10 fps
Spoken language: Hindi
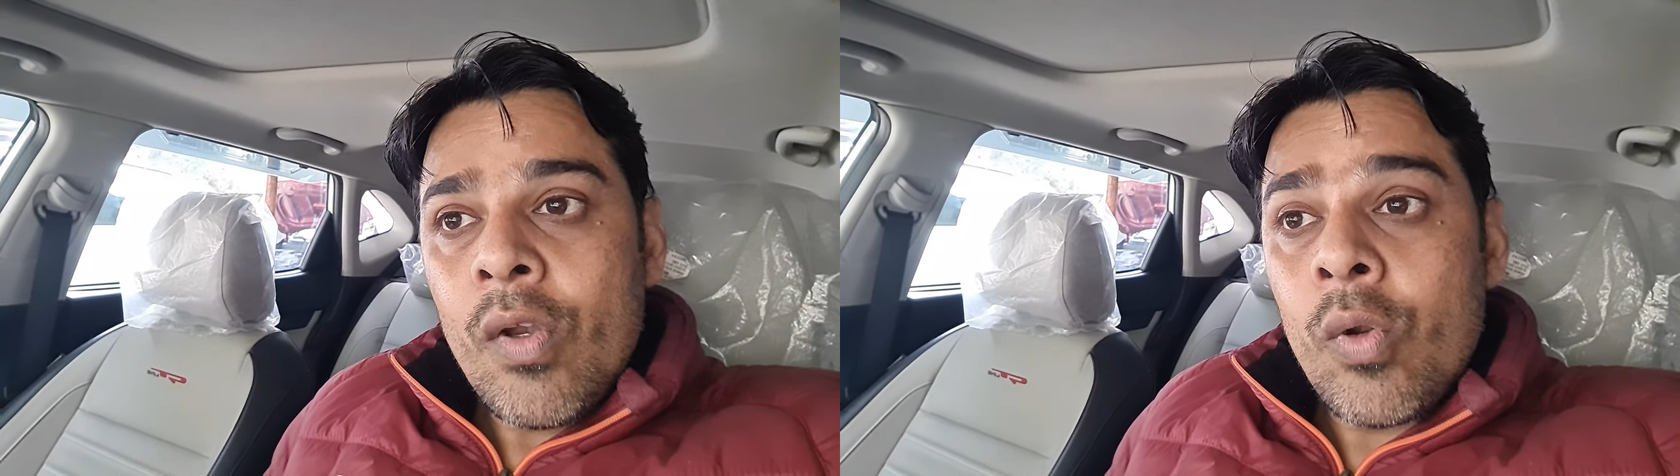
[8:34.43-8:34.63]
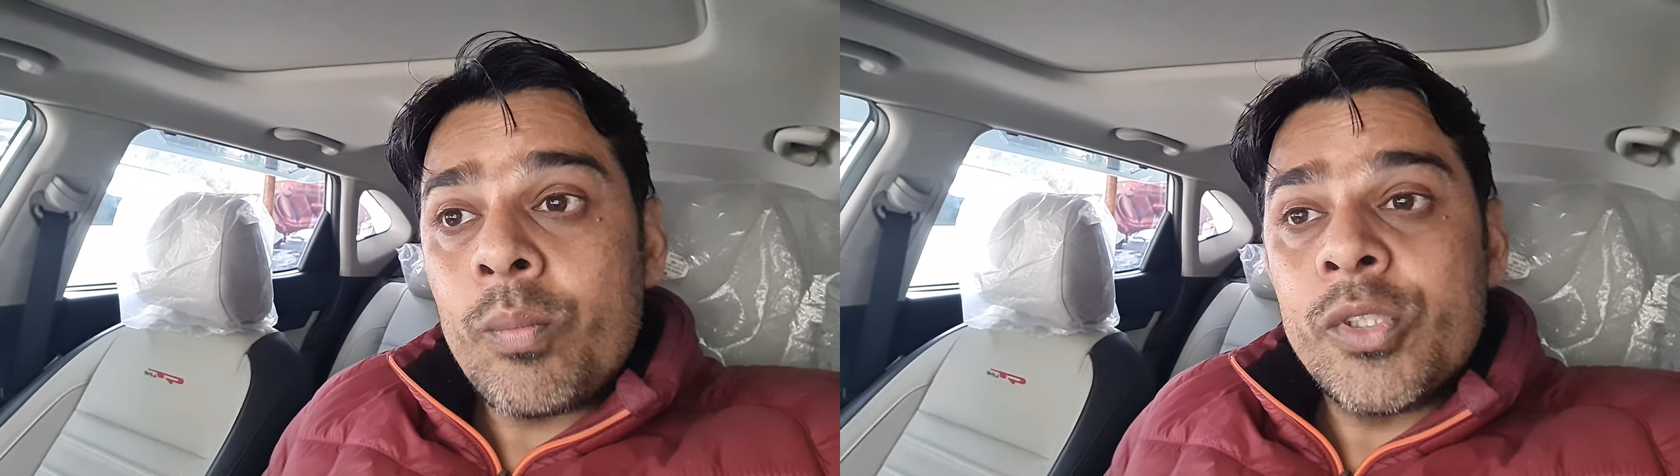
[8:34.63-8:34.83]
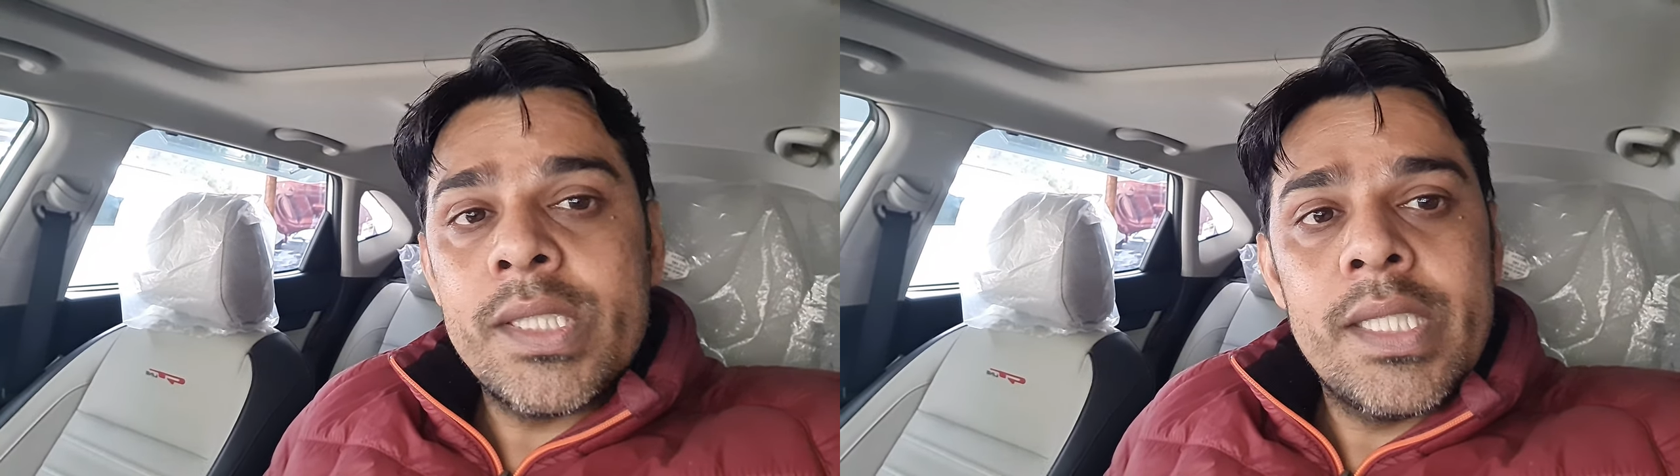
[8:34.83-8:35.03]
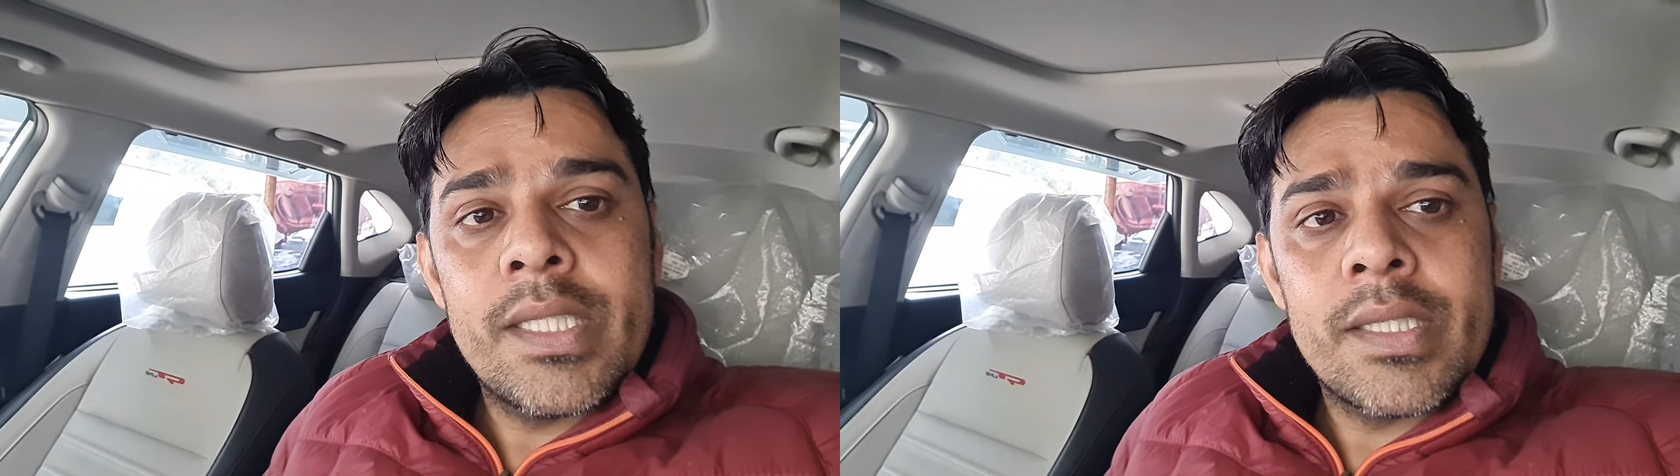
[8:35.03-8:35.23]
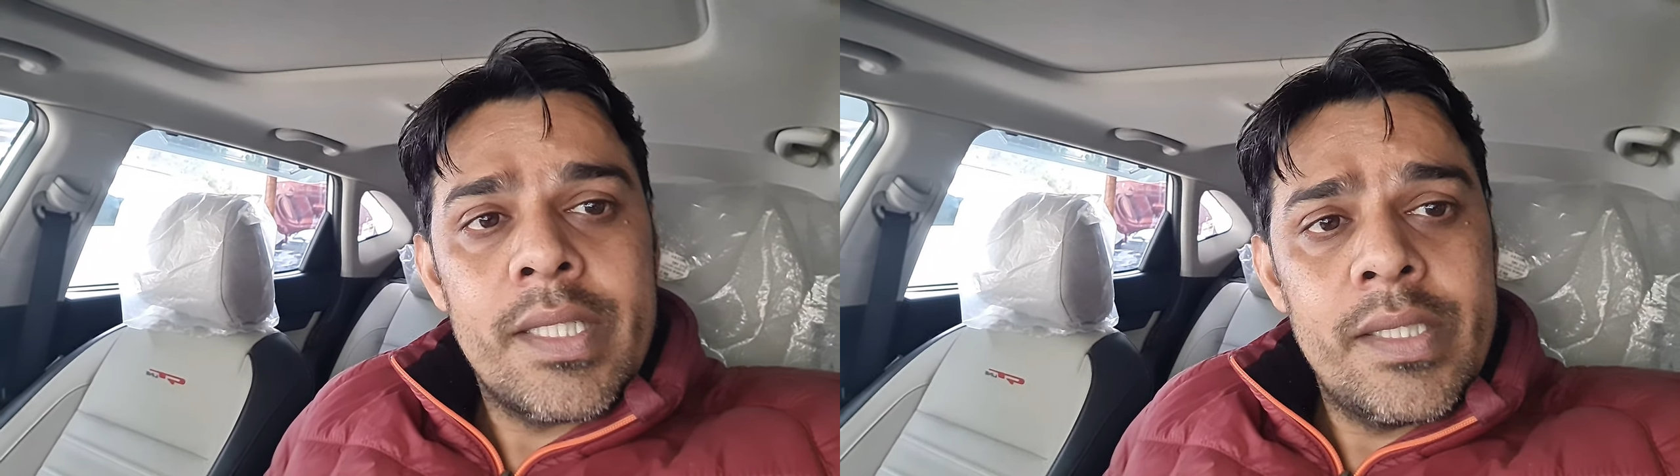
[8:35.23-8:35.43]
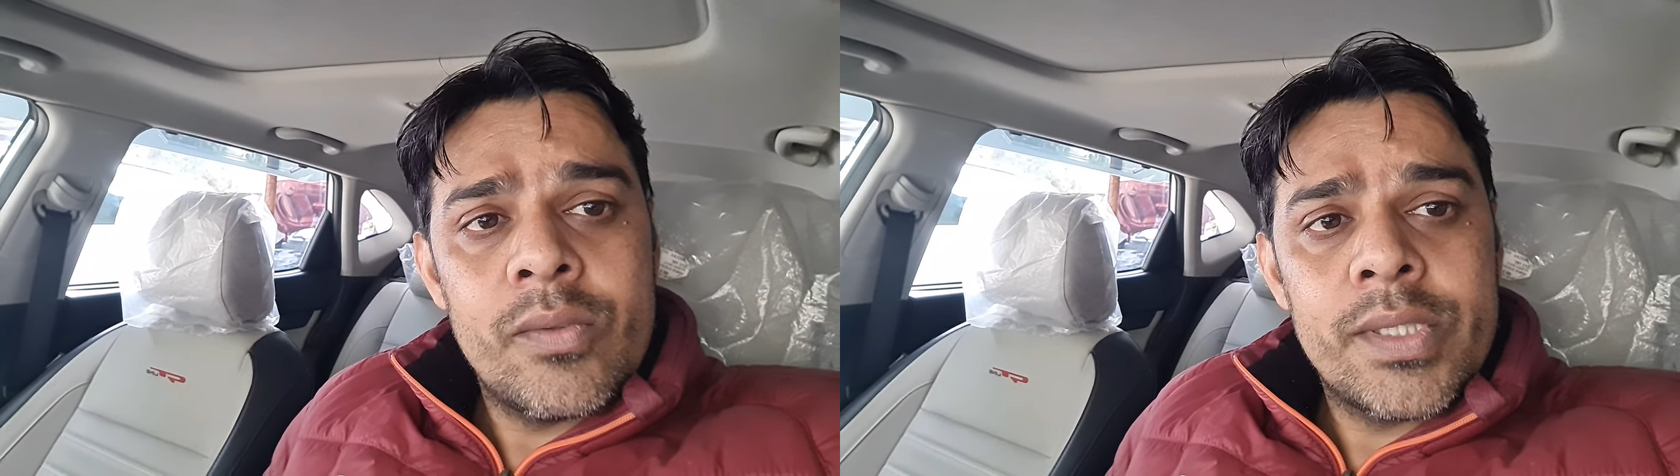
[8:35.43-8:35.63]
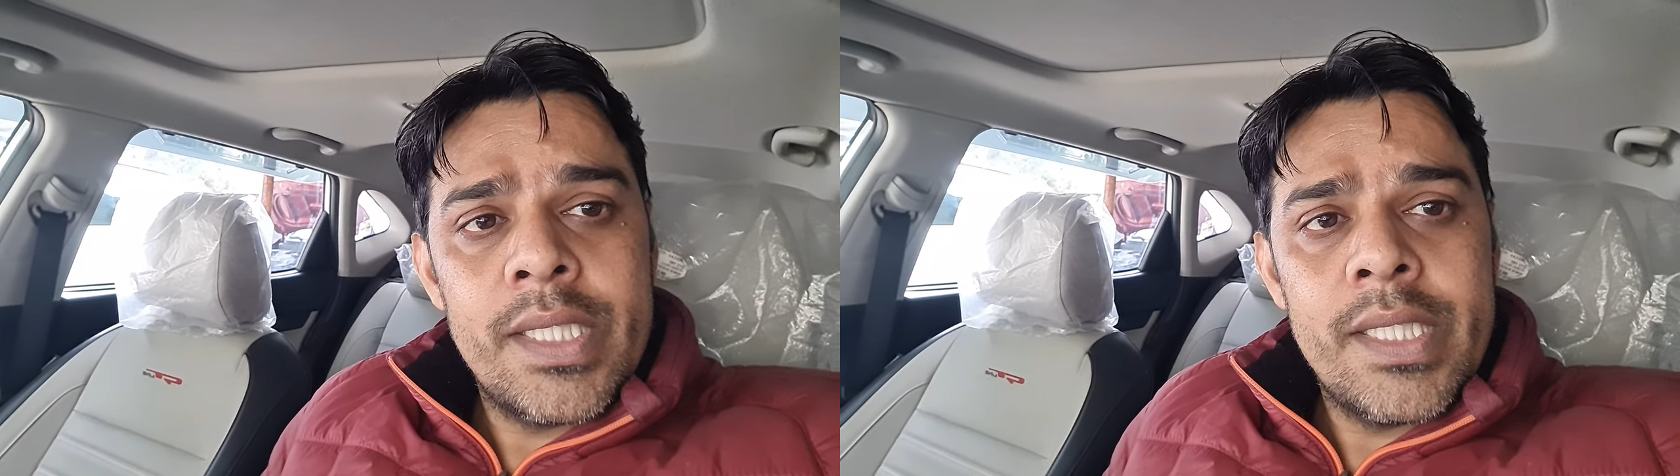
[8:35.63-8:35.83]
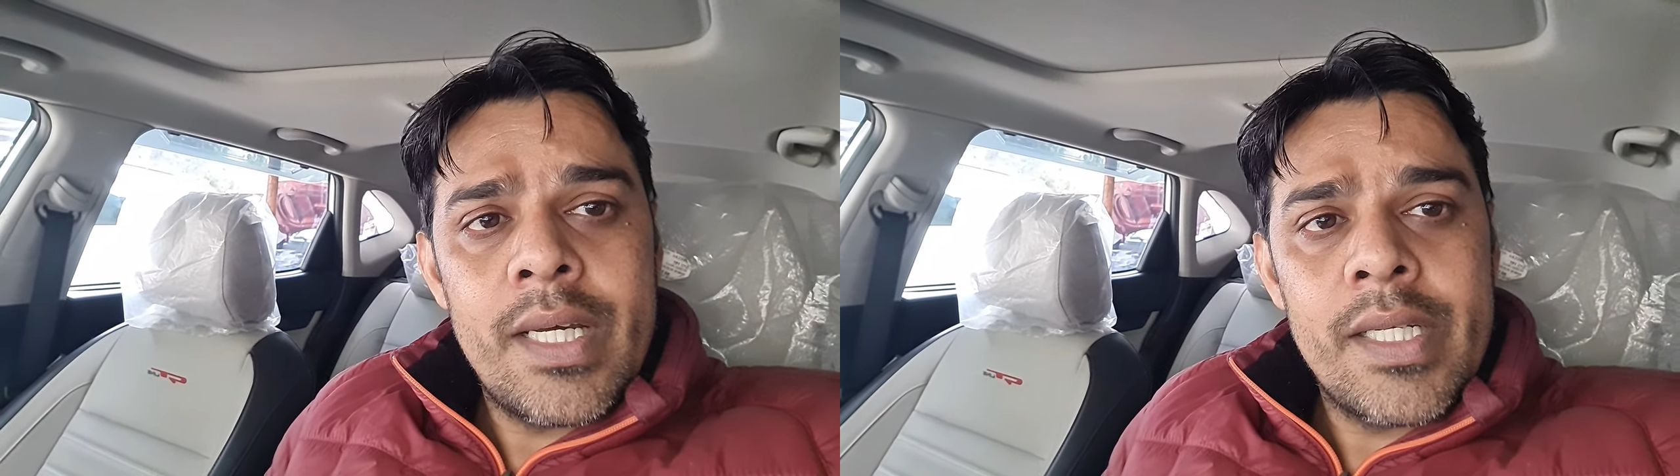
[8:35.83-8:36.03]
और मुझे दिक्कत कहीं कुछ
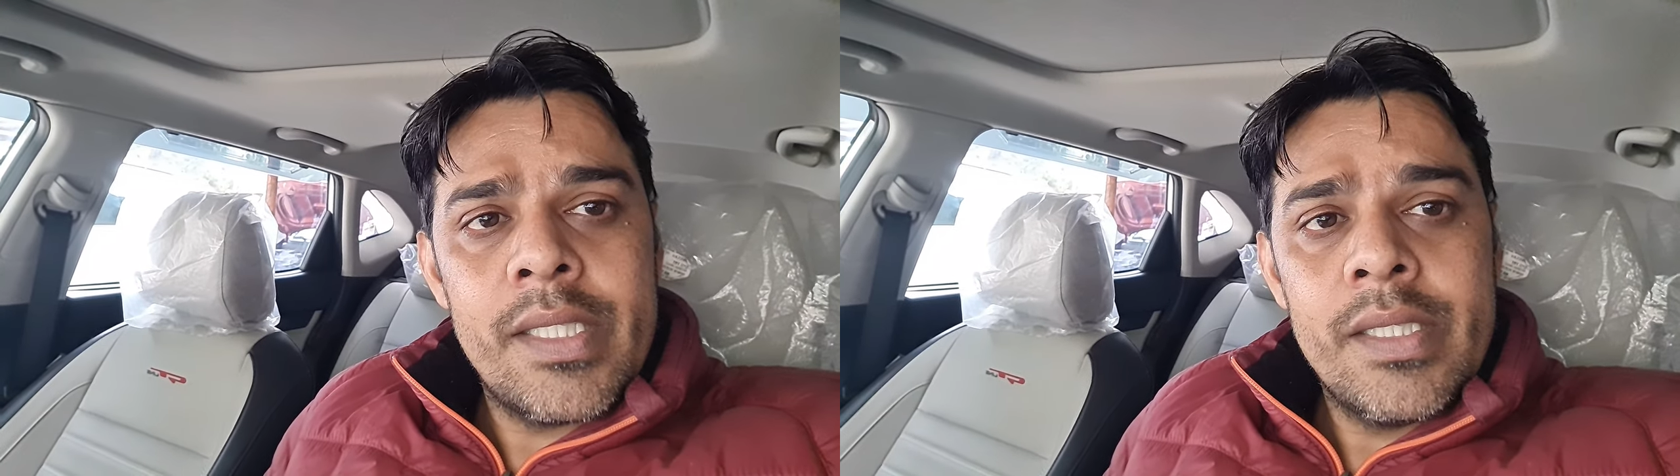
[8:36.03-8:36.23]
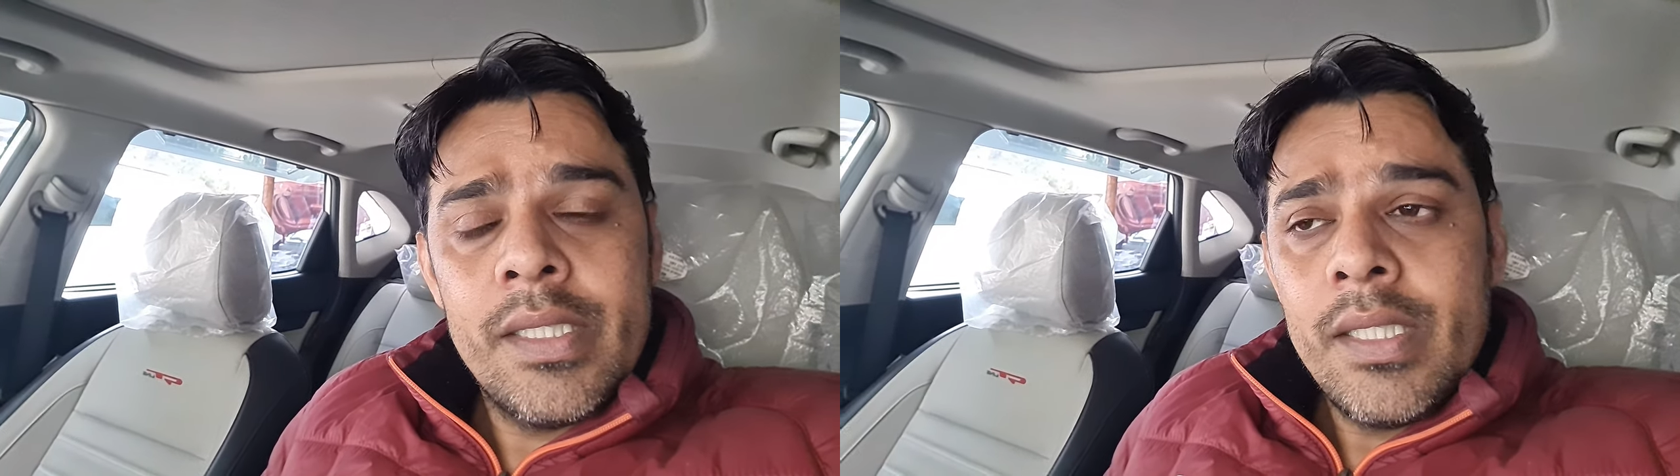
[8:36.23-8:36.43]
नहीं आ रही है